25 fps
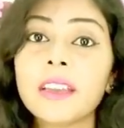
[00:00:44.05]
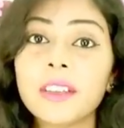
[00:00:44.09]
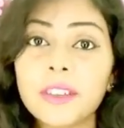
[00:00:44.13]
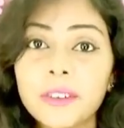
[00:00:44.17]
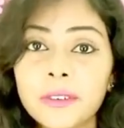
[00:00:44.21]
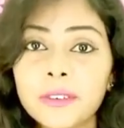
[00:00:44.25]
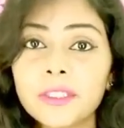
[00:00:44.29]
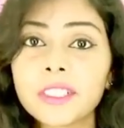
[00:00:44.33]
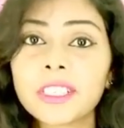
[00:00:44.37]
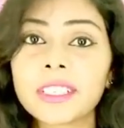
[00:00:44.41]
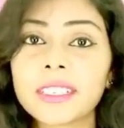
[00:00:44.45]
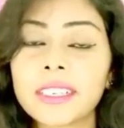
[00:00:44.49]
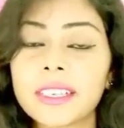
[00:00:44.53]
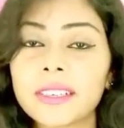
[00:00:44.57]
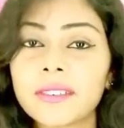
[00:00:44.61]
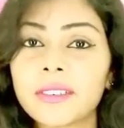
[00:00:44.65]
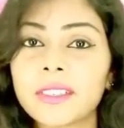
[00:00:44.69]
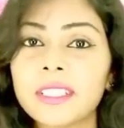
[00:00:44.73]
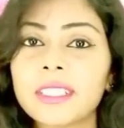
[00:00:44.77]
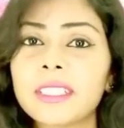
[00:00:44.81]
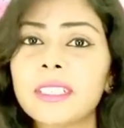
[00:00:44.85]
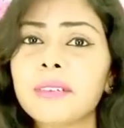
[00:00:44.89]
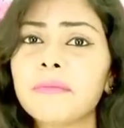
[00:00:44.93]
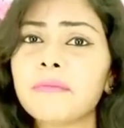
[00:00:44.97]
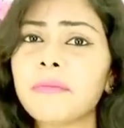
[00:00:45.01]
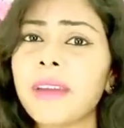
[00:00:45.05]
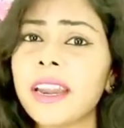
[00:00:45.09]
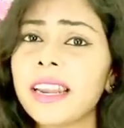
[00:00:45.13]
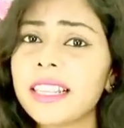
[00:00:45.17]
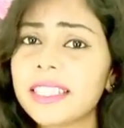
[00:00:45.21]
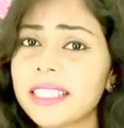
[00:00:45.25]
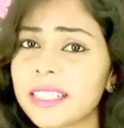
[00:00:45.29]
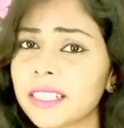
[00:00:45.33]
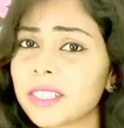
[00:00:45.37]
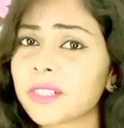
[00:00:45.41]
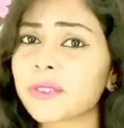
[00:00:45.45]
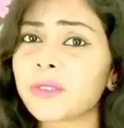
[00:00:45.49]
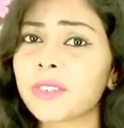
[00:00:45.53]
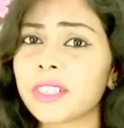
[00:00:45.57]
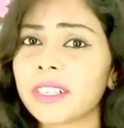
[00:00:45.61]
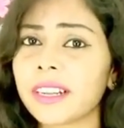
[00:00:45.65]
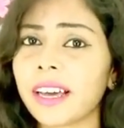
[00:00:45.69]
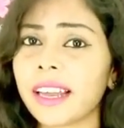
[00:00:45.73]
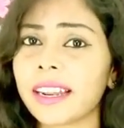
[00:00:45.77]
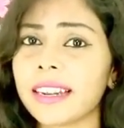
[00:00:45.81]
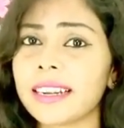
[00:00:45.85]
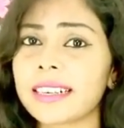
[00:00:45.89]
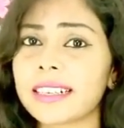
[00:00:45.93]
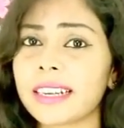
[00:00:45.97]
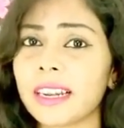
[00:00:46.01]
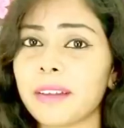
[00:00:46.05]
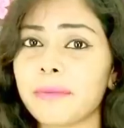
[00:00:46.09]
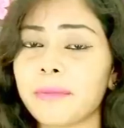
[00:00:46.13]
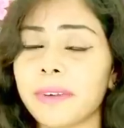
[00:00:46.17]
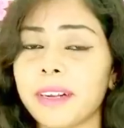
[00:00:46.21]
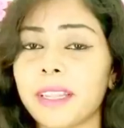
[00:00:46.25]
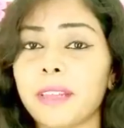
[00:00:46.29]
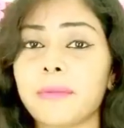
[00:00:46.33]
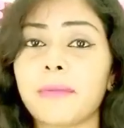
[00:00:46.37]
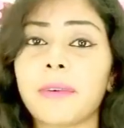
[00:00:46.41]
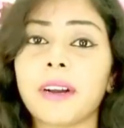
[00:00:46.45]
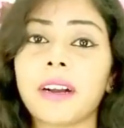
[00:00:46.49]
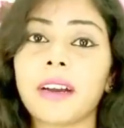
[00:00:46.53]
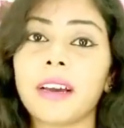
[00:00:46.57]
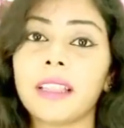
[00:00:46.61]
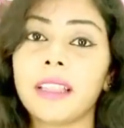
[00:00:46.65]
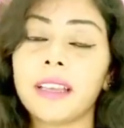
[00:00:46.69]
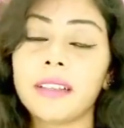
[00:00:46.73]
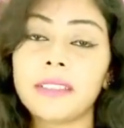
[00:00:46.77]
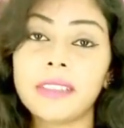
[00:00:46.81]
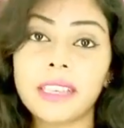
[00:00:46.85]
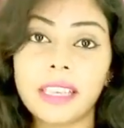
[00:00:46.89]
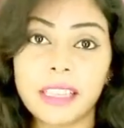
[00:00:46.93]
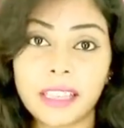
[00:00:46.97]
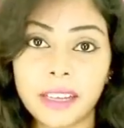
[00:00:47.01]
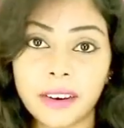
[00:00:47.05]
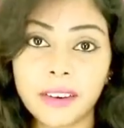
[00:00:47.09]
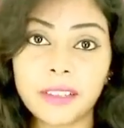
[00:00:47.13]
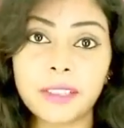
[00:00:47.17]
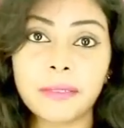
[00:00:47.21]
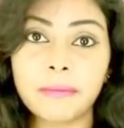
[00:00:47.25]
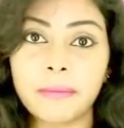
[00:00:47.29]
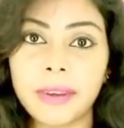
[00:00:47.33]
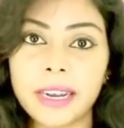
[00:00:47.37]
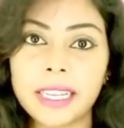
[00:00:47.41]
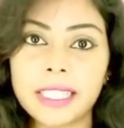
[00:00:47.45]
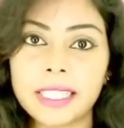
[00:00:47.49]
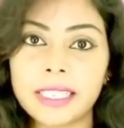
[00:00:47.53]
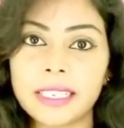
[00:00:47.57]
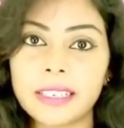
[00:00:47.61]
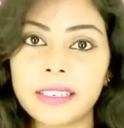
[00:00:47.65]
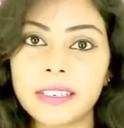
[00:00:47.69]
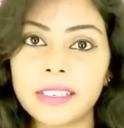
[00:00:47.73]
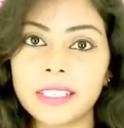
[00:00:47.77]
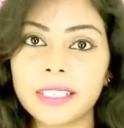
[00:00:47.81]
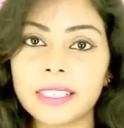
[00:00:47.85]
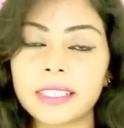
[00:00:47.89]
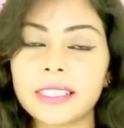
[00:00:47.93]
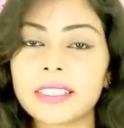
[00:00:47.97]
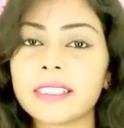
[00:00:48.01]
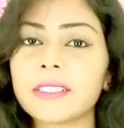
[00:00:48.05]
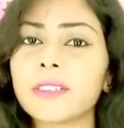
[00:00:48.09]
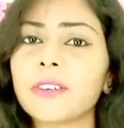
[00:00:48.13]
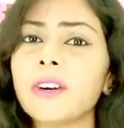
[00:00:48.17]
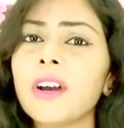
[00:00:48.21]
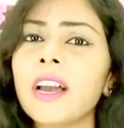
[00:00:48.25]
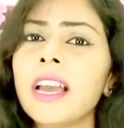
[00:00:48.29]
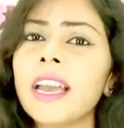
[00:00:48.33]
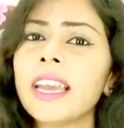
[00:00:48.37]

இன்னும் சிலர் வந்துட்டு மெடிசன்ஸ் கூட நிறைய ட்ரை பண்ணியிருப்பாங்க அதாவது ஏதாவது மெடிசன் ட்ரிங்க்ஸோ